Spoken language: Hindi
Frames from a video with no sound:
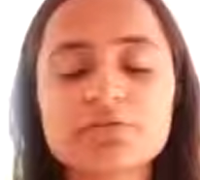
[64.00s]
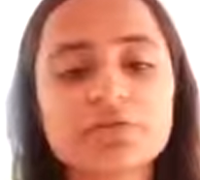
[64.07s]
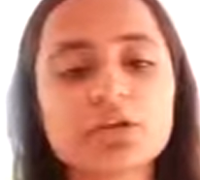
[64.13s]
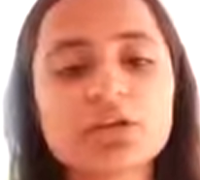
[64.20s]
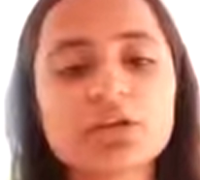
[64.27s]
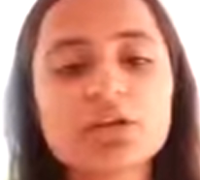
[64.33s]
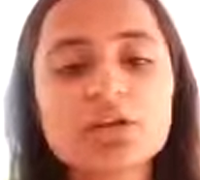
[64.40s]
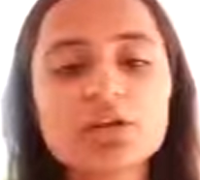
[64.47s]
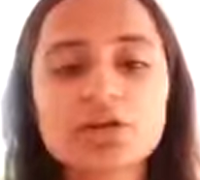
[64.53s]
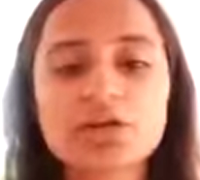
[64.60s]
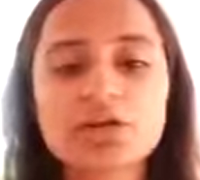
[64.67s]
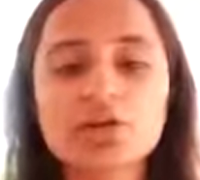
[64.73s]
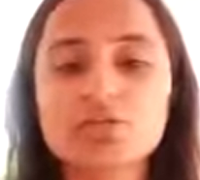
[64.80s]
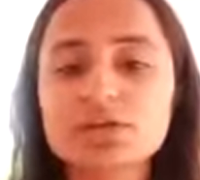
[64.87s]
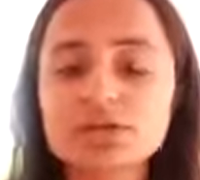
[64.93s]
फिर
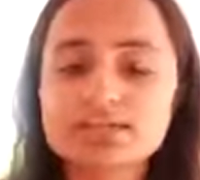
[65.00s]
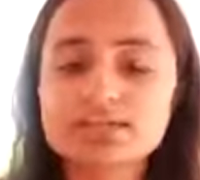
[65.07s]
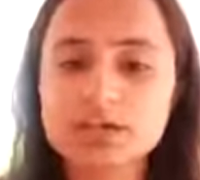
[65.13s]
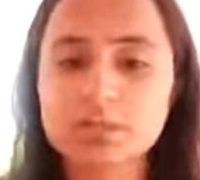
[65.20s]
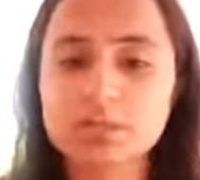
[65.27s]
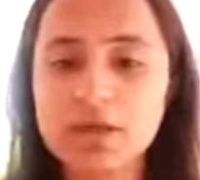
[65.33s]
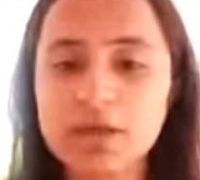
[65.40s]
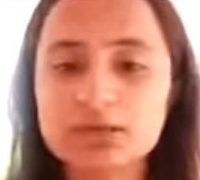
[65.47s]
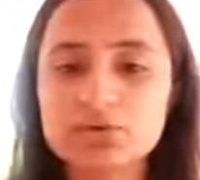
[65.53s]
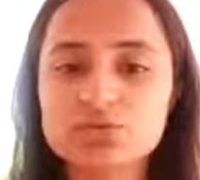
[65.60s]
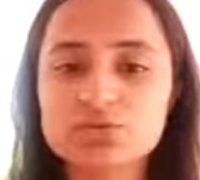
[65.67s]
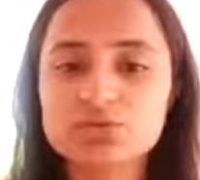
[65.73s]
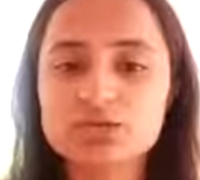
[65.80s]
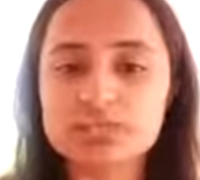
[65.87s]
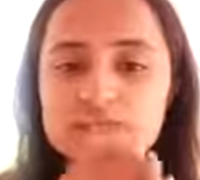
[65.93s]
उनका सर भारी हो
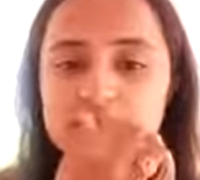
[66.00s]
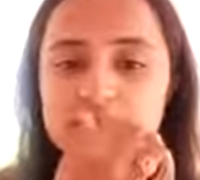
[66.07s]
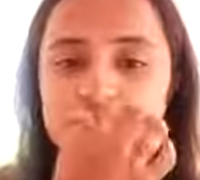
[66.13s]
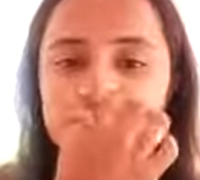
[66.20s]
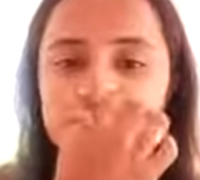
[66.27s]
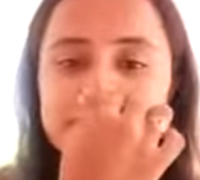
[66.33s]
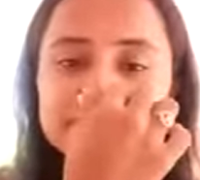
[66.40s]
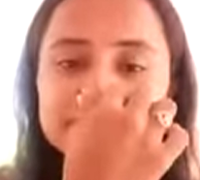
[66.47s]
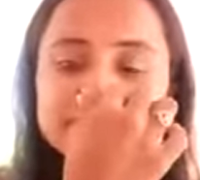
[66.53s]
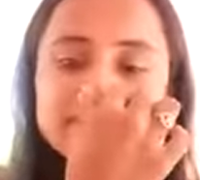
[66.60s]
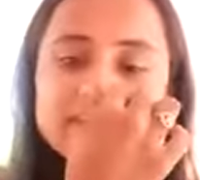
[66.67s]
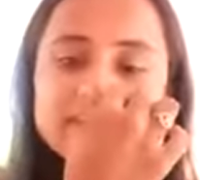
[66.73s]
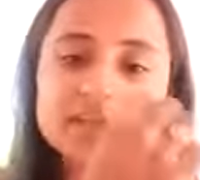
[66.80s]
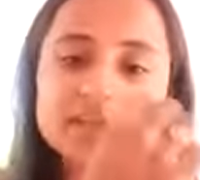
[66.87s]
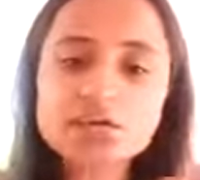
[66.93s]
जाता था
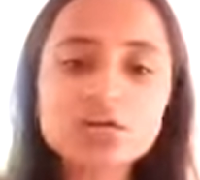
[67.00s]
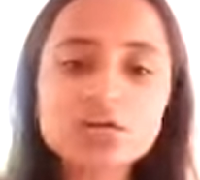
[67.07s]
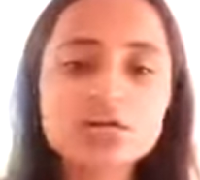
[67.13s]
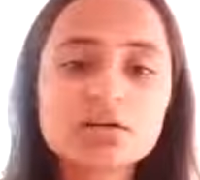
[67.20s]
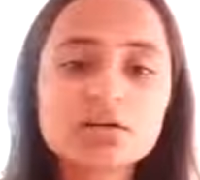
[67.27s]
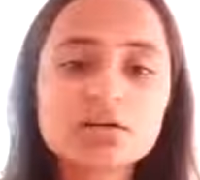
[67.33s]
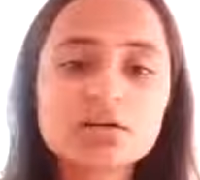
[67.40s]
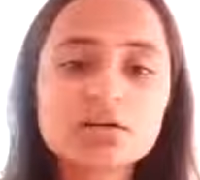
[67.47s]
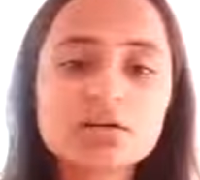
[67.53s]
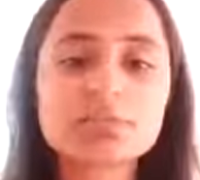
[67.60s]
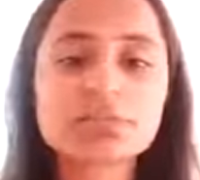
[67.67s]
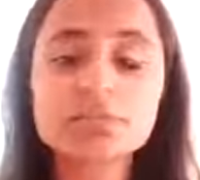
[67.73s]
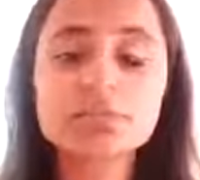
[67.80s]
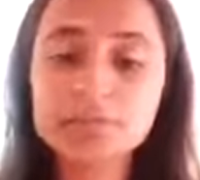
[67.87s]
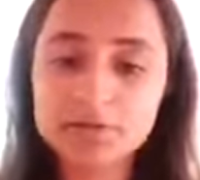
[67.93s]
मतलब
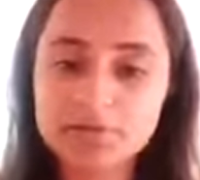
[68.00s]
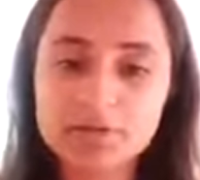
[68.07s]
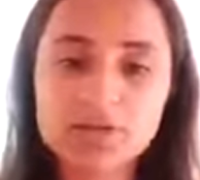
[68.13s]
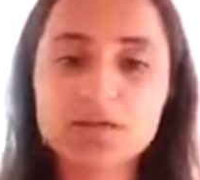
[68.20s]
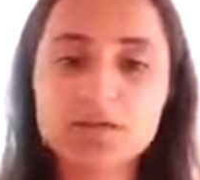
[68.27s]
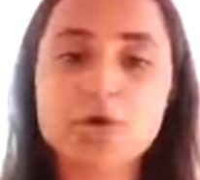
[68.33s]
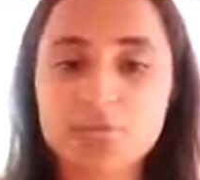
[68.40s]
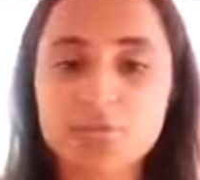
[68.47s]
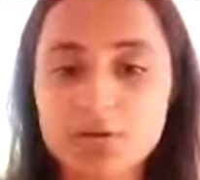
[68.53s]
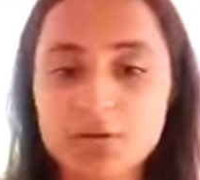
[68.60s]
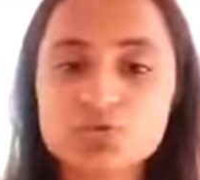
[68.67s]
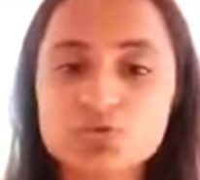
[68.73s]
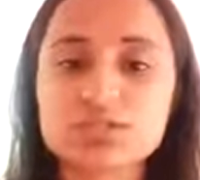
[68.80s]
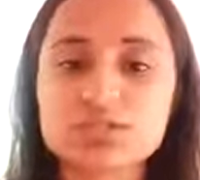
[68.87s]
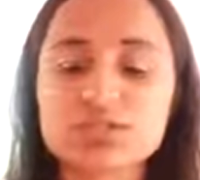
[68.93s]
बीपी का प्रॉब्लम हो
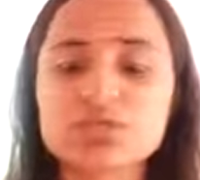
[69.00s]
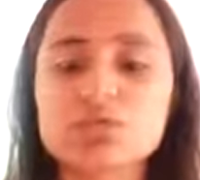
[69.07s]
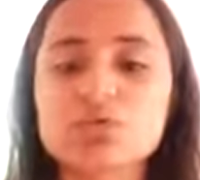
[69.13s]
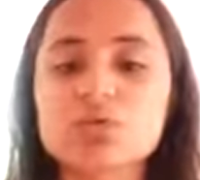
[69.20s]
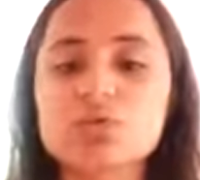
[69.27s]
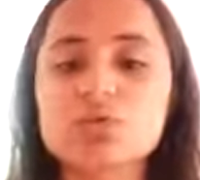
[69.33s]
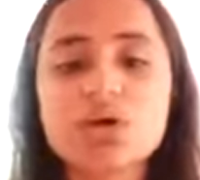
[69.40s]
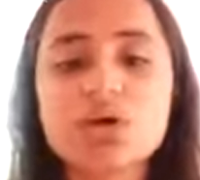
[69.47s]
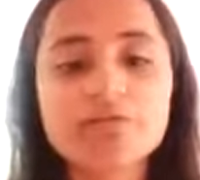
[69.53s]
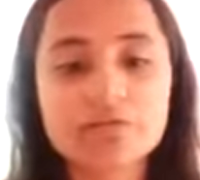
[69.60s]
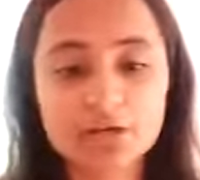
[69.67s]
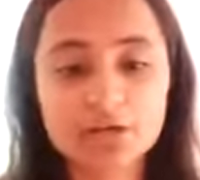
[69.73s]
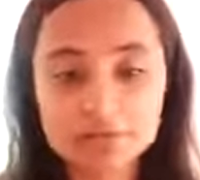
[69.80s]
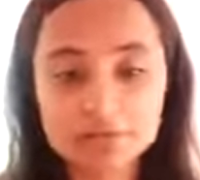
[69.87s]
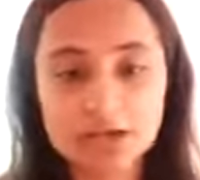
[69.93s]
जाता था उनको फिर
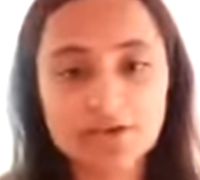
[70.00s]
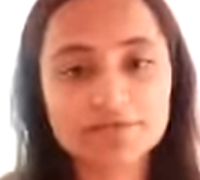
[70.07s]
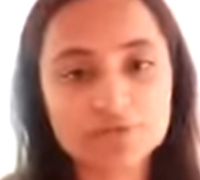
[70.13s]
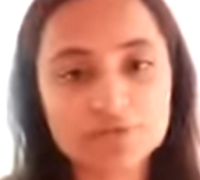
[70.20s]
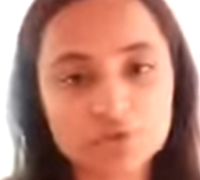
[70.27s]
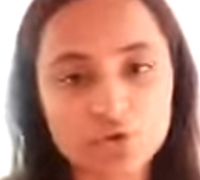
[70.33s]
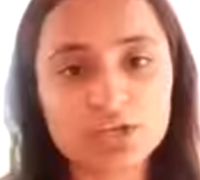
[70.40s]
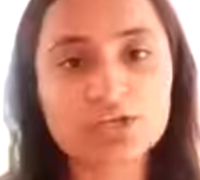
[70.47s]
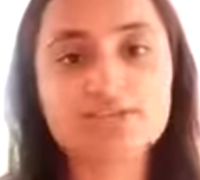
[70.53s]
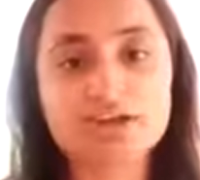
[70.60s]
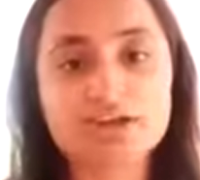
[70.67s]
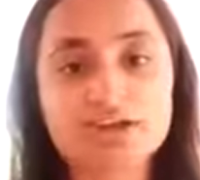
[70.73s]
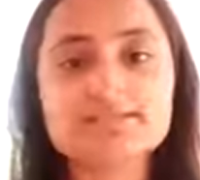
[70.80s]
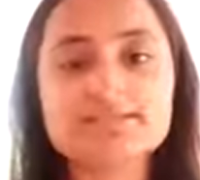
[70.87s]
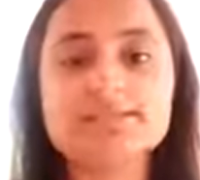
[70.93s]
अभी आफ्टर ज्वाइनिंग
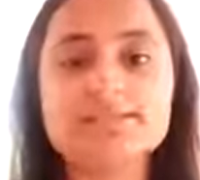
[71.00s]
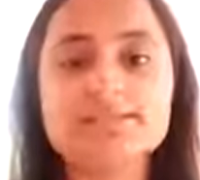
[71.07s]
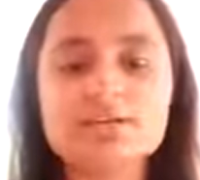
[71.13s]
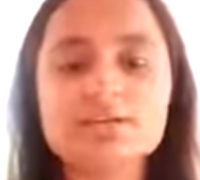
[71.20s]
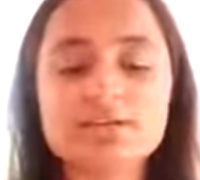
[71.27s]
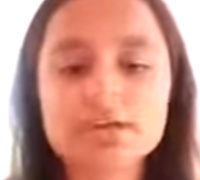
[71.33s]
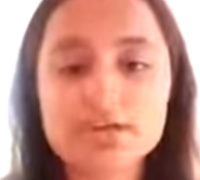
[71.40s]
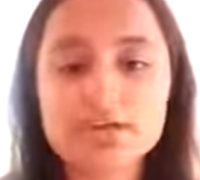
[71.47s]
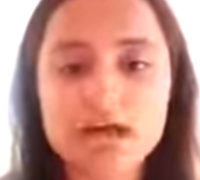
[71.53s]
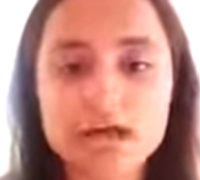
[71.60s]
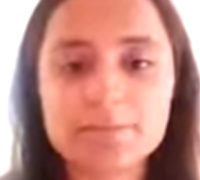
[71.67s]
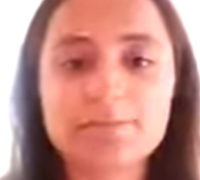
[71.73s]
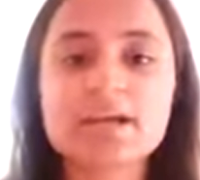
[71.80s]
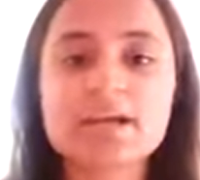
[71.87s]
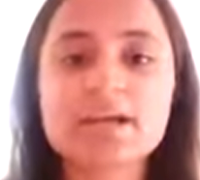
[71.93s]
वाई और
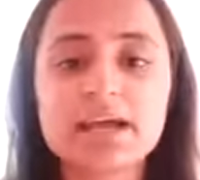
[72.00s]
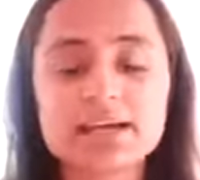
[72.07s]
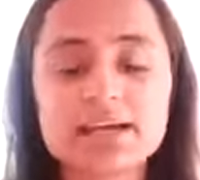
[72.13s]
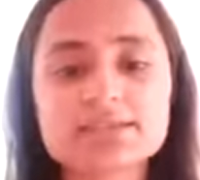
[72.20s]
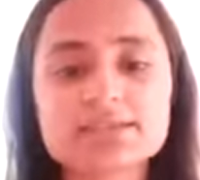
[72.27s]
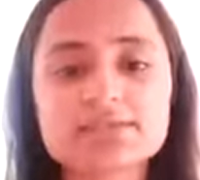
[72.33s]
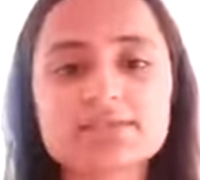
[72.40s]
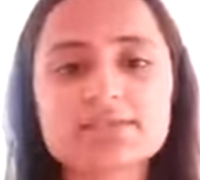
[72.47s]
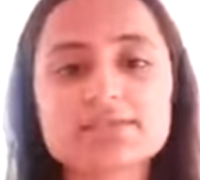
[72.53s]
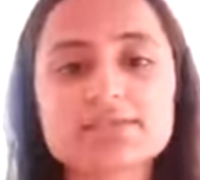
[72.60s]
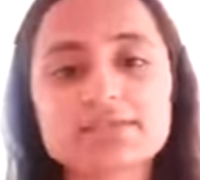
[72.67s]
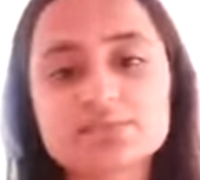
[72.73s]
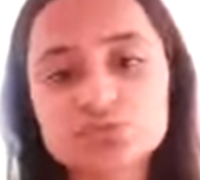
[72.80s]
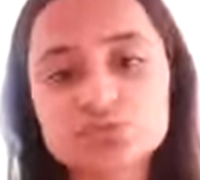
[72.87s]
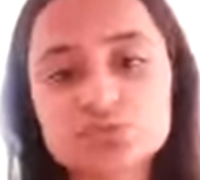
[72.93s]
आपके गाइडेंस की वजह से
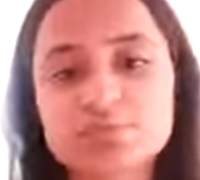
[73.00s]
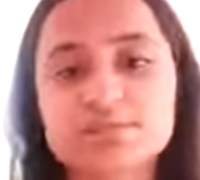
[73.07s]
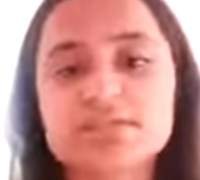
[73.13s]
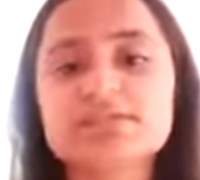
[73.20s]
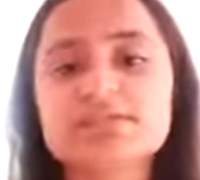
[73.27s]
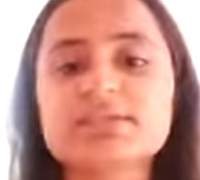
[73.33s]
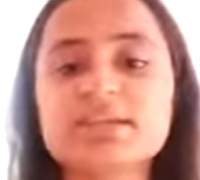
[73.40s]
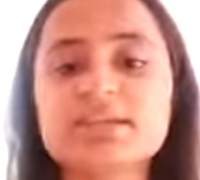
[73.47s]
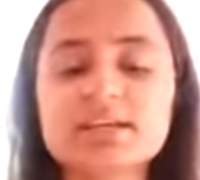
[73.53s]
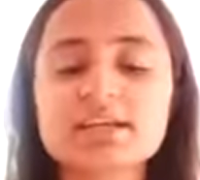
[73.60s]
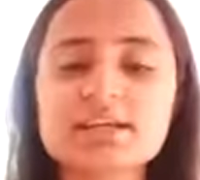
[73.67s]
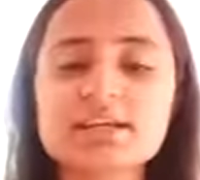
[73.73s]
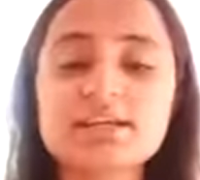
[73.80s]
मुझे पता चला कि